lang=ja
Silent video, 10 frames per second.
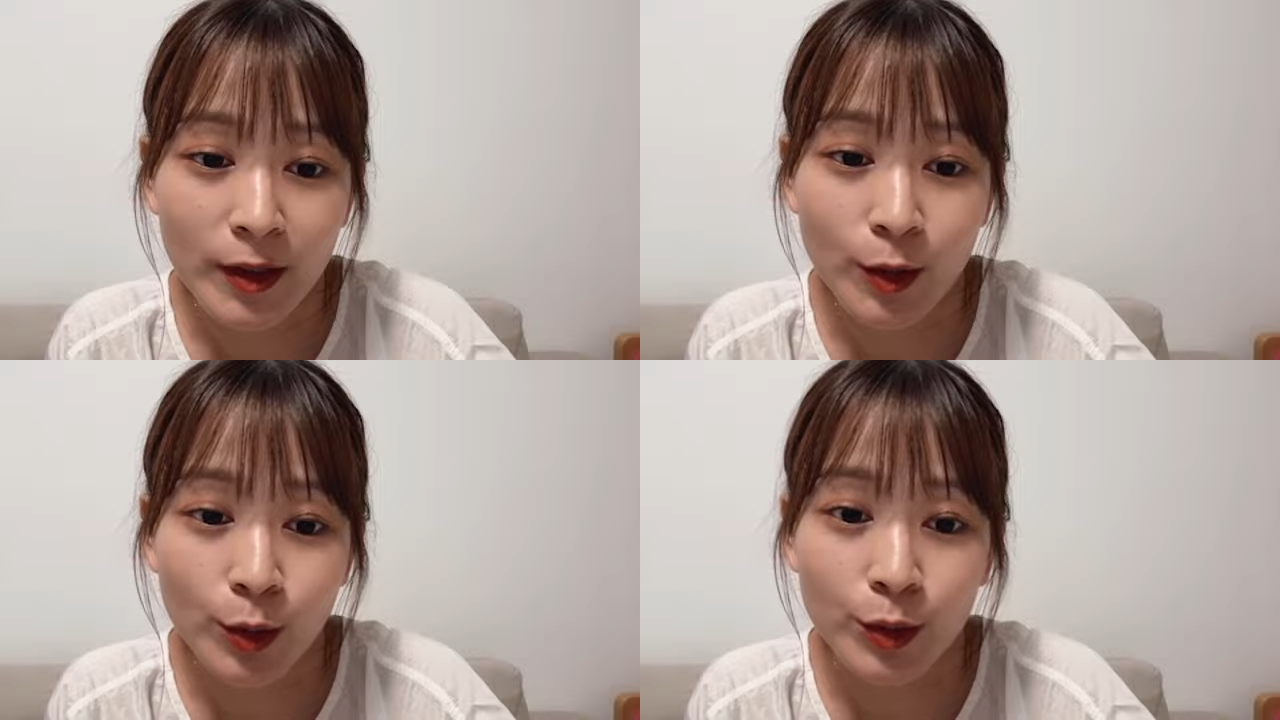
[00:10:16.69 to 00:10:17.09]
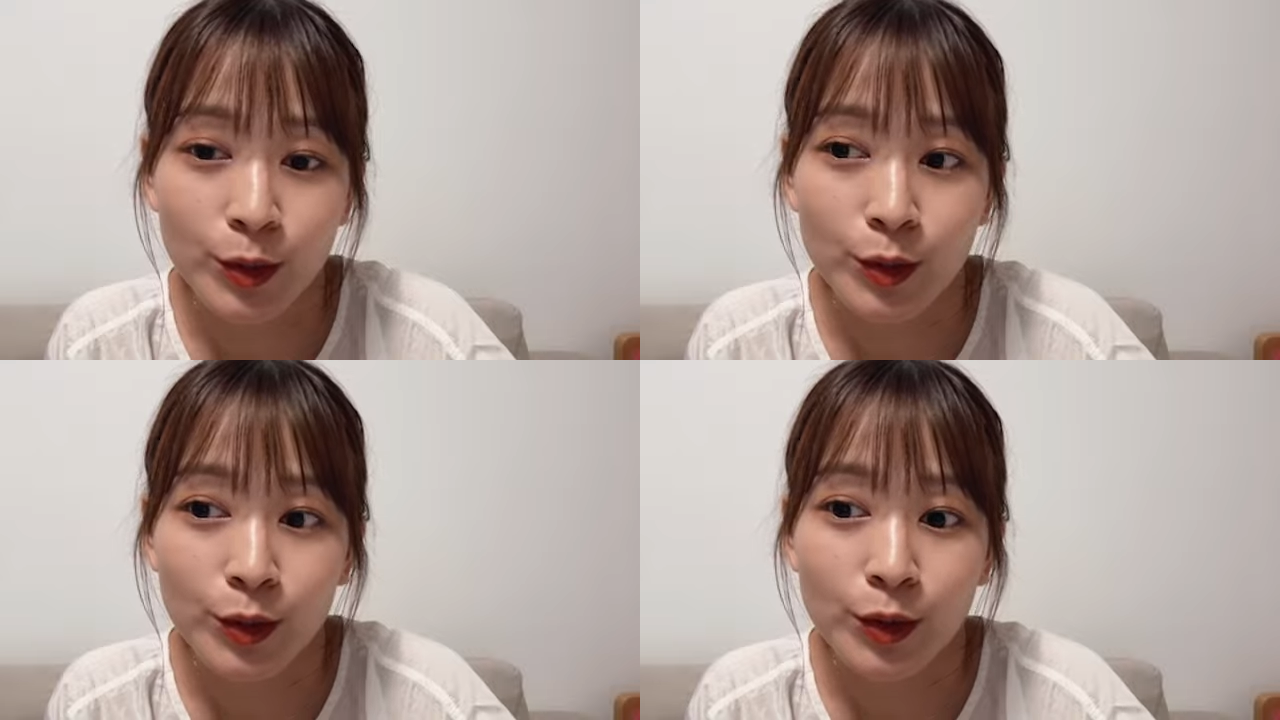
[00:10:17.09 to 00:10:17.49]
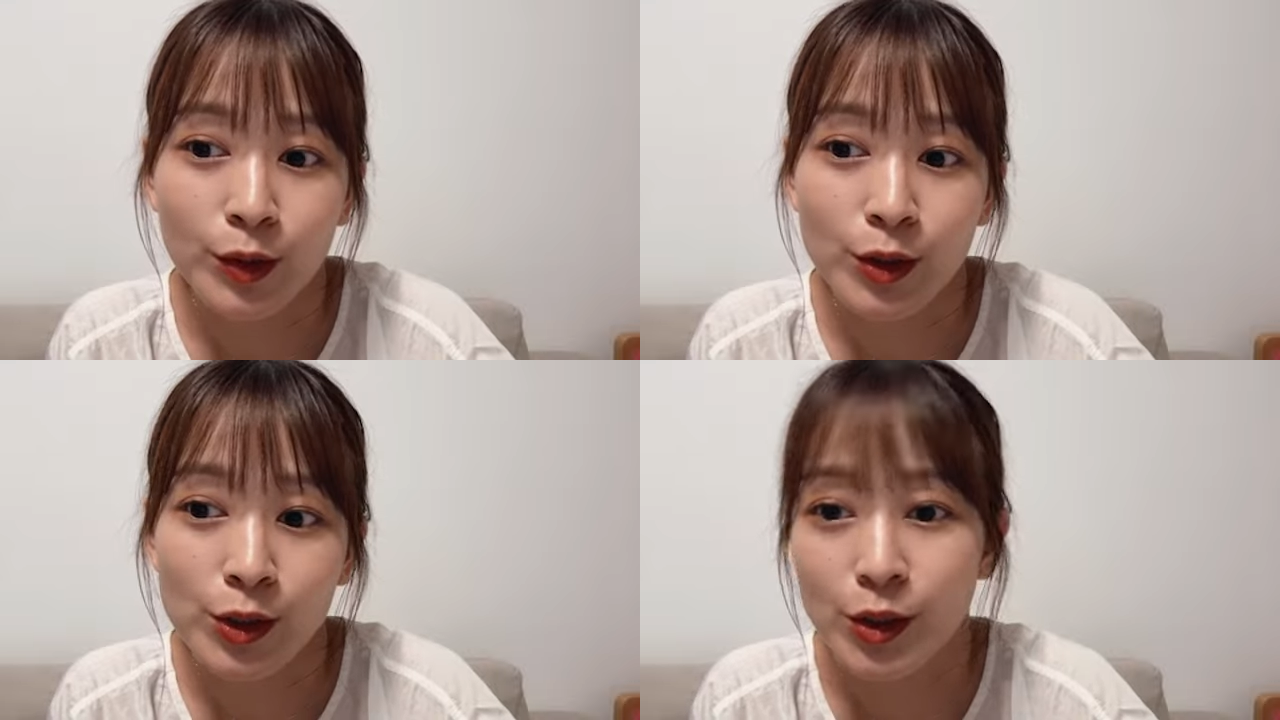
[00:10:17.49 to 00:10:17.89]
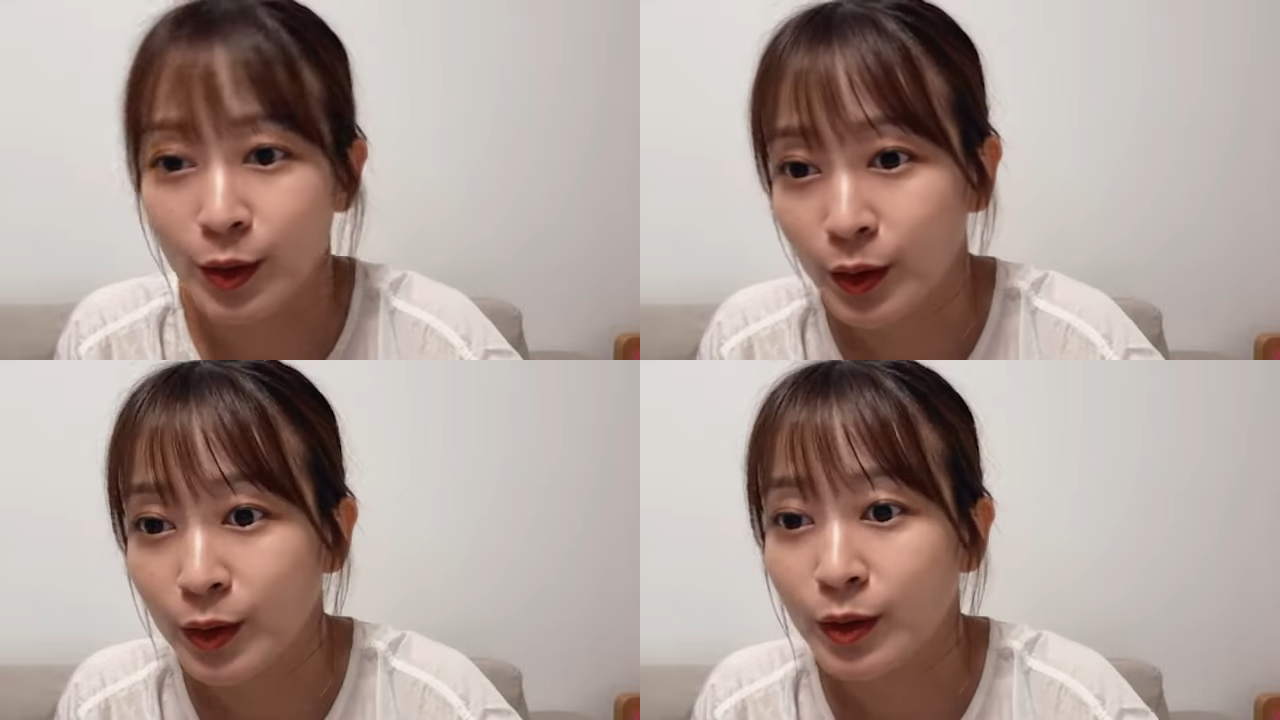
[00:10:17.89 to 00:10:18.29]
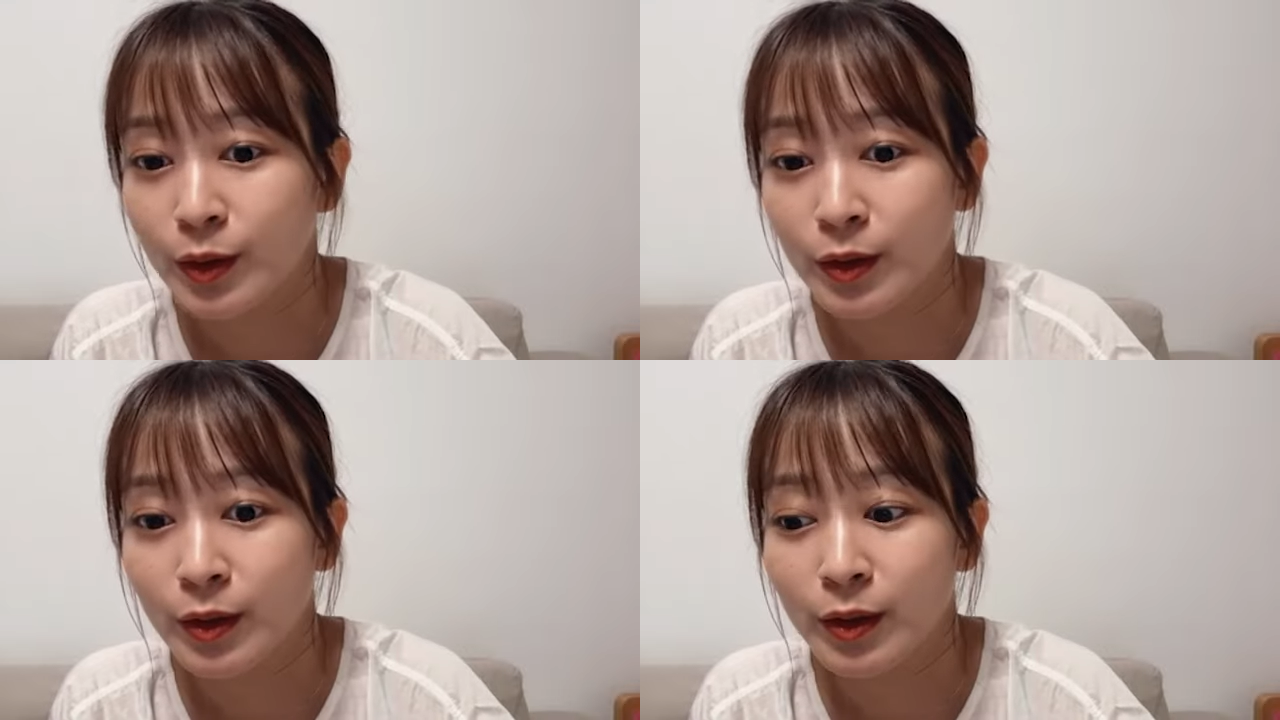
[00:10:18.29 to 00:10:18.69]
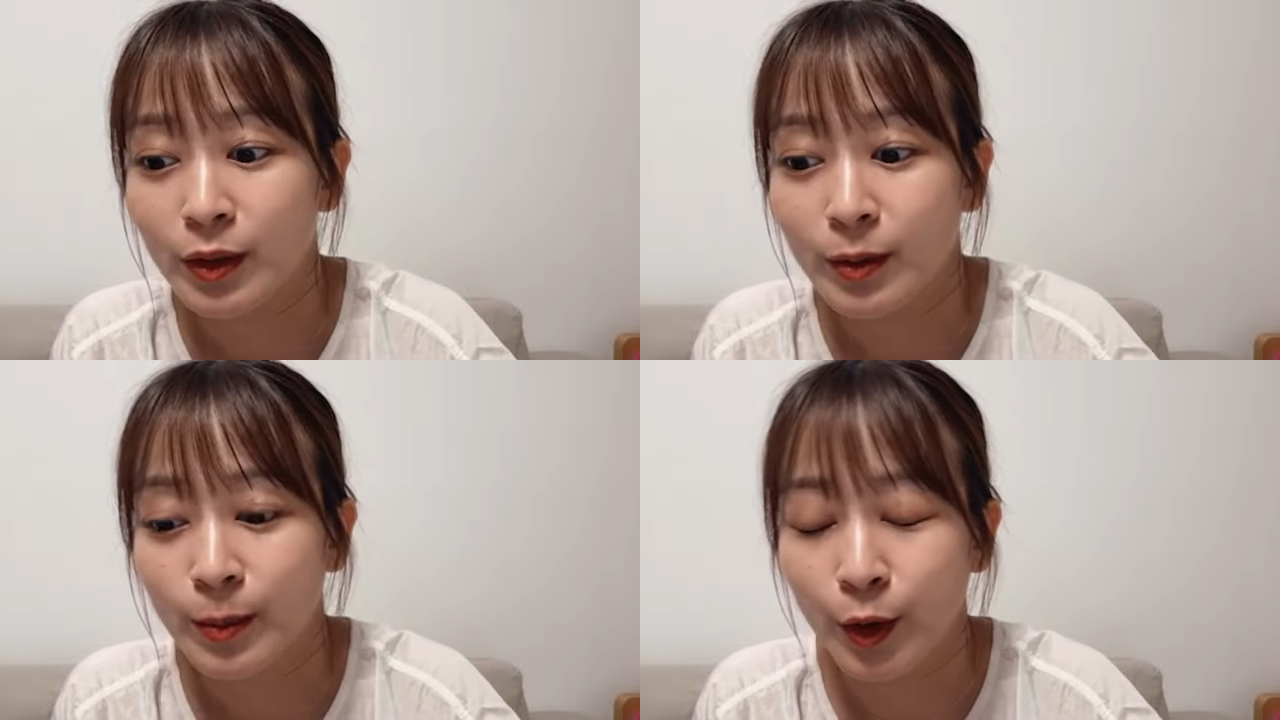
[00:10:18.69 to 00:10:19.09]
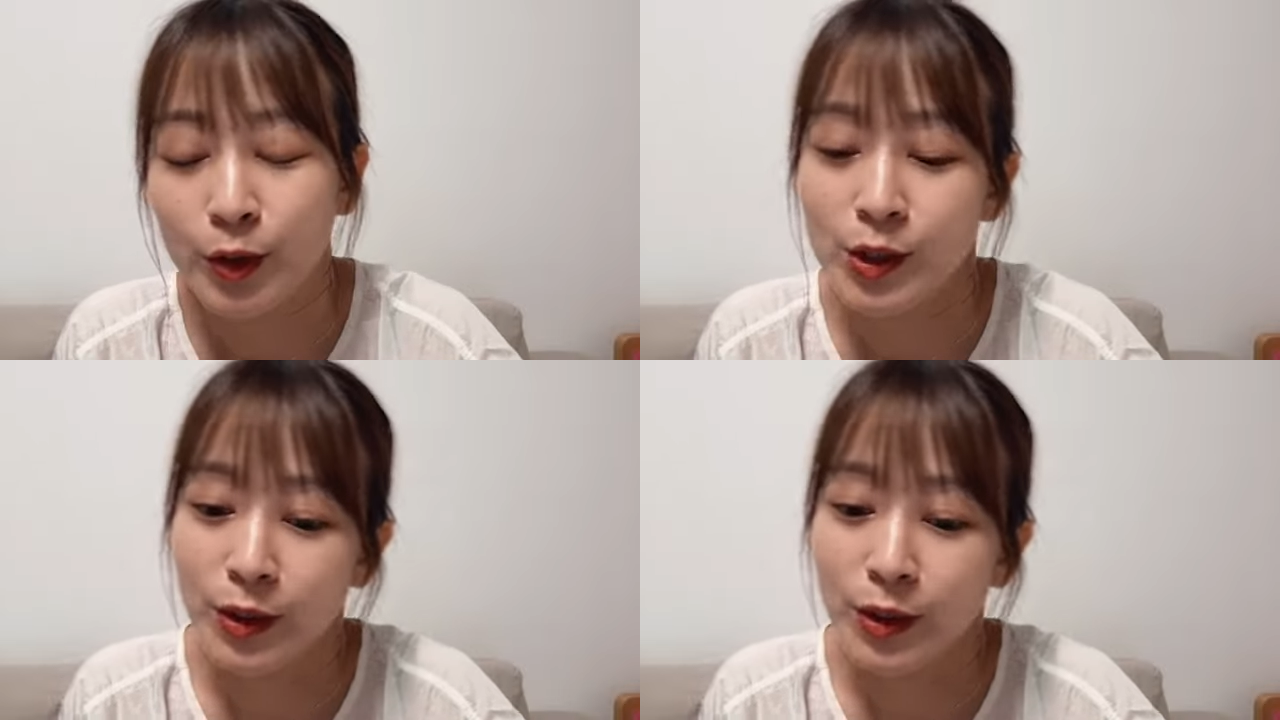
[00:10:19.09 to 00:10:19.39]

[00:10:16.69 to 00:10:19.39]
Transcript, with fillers: トークショーもう